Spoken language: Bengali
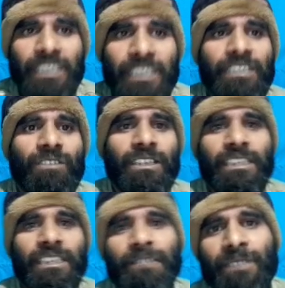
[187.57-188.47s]
এই ছিল
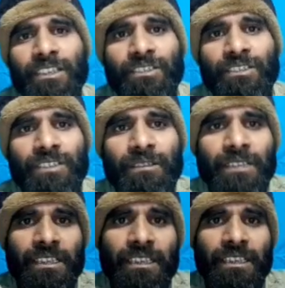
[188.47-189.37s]
আজকে আপনাদের জন্য
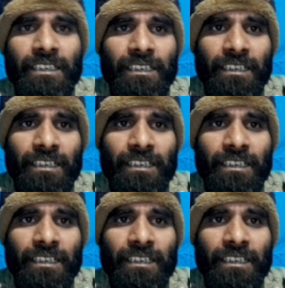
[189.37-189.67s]
আমাদের